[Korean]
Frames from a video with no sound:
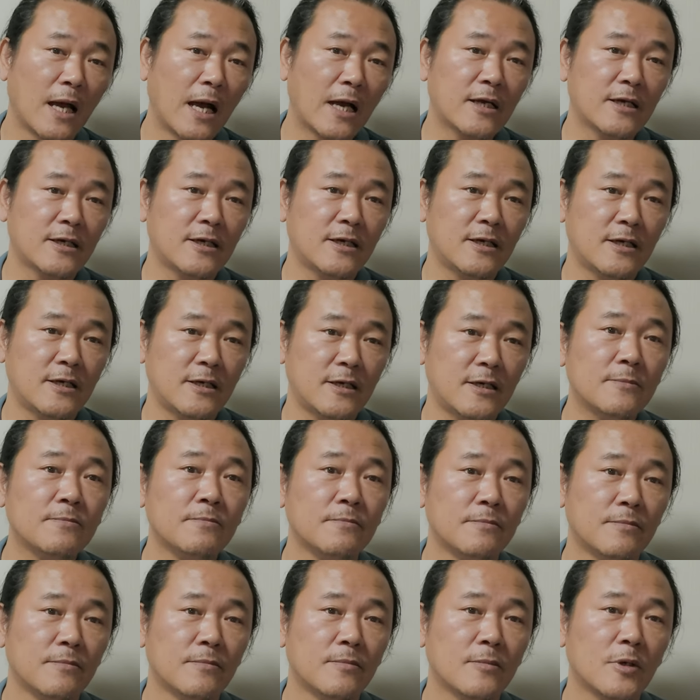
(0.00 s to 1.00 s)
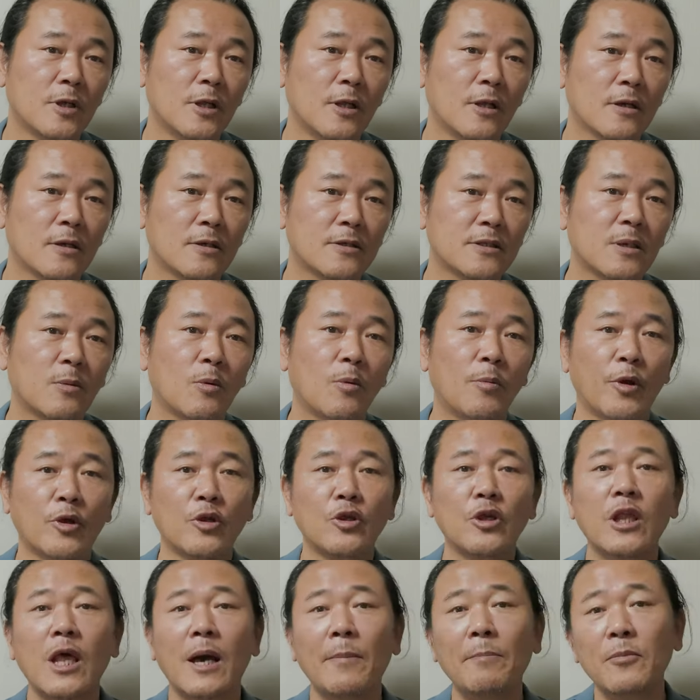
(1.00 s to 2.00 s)
가끔, 글쎄
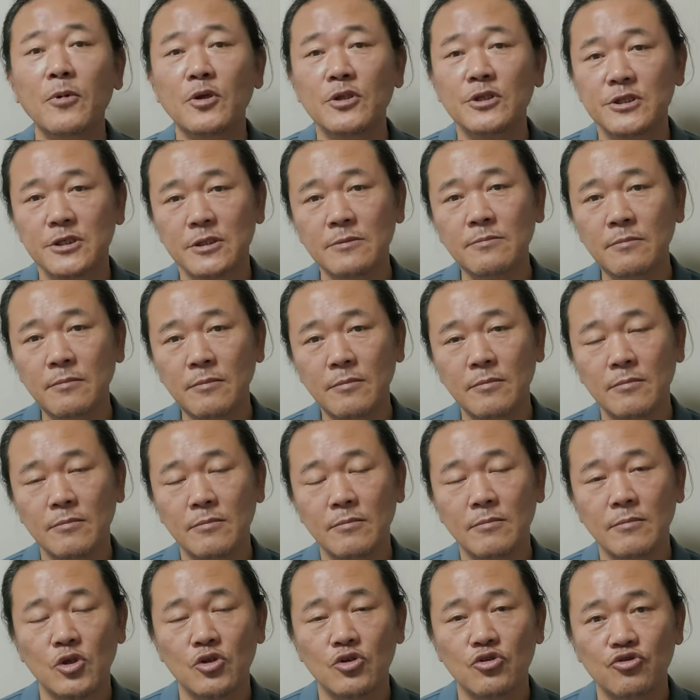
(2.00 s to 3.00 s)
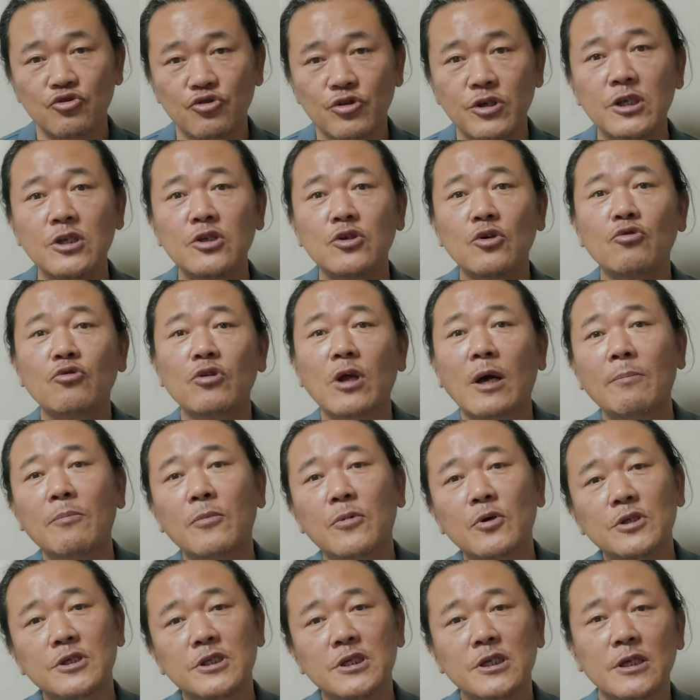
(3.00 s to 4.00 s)
뭐몇 년에 한 번쯤 주기적으로
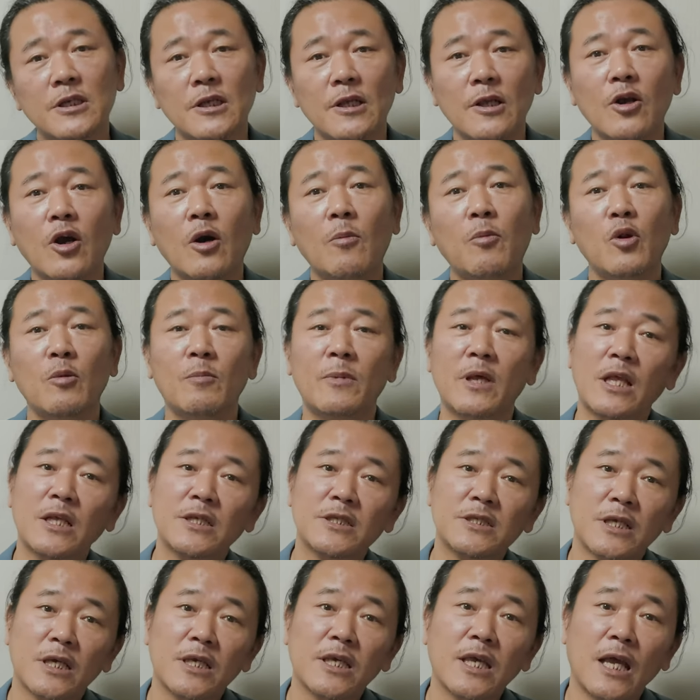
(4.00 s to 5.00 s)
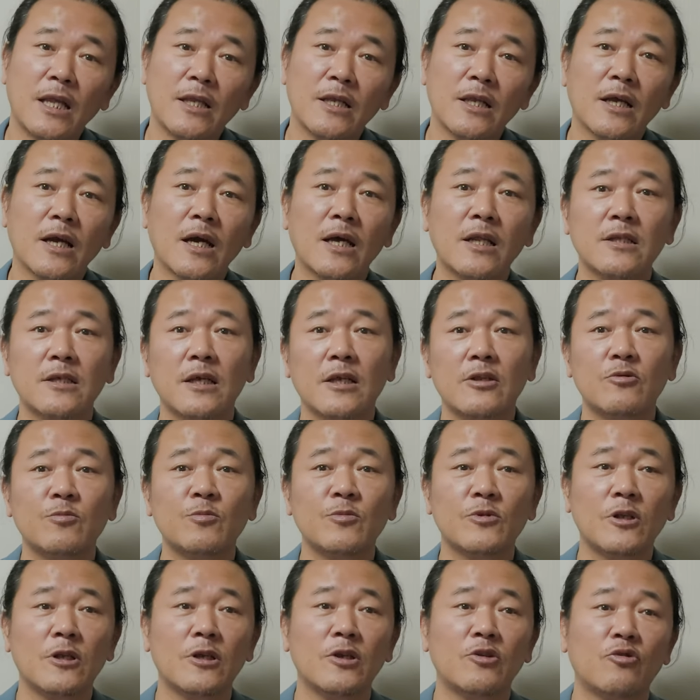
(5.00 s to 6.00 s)
한 번씩 읽어볼 만한 책이 아닐까 하는 생각이
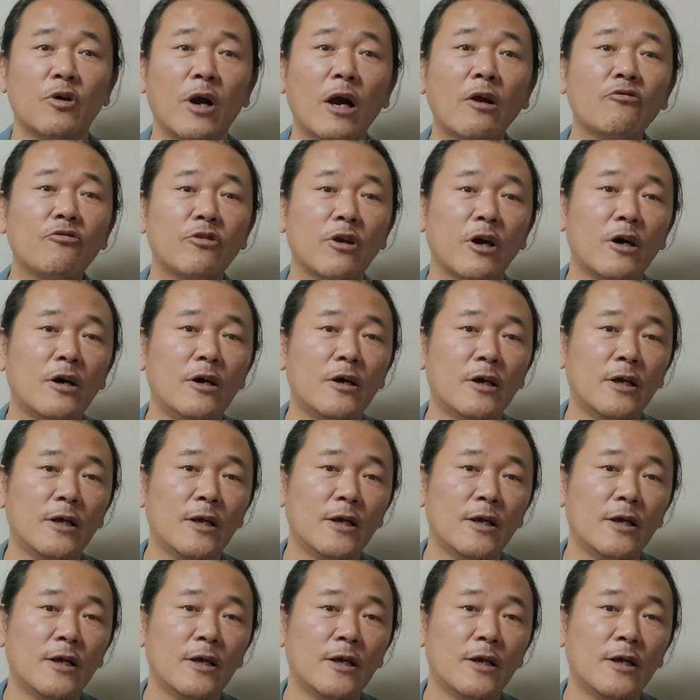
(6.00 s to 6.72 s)
좀 들기도 하고요.